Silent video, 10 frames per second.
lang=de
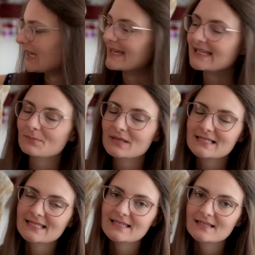Ja, ich habe
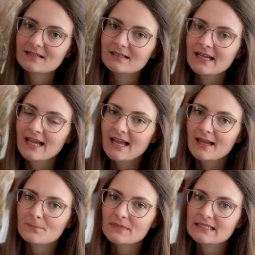jetzt hier
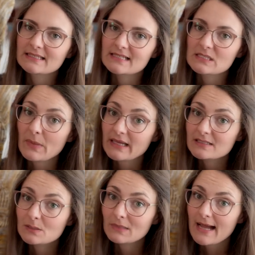mit
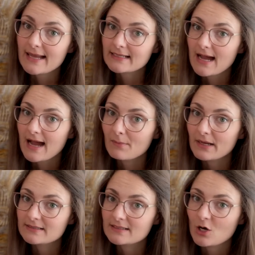gespeckeltem Garn
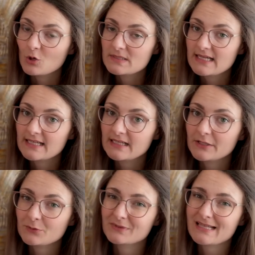gearbeitet
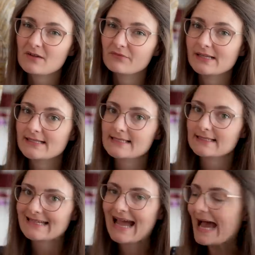hauptsächlich und da fällt
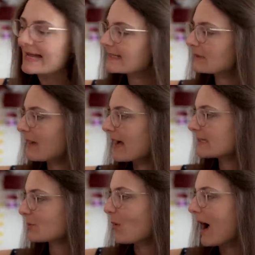das gar nicht mal
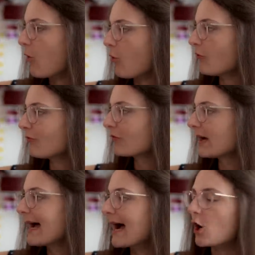so auf.
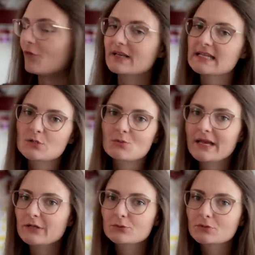Auch wenn ich so
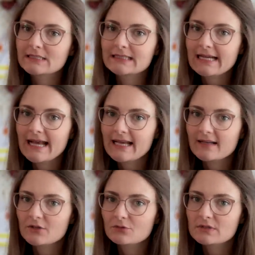meine dunklen Kleider
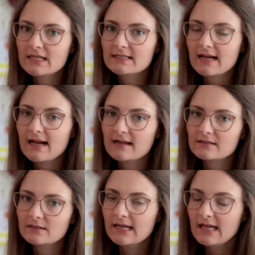darunter trage,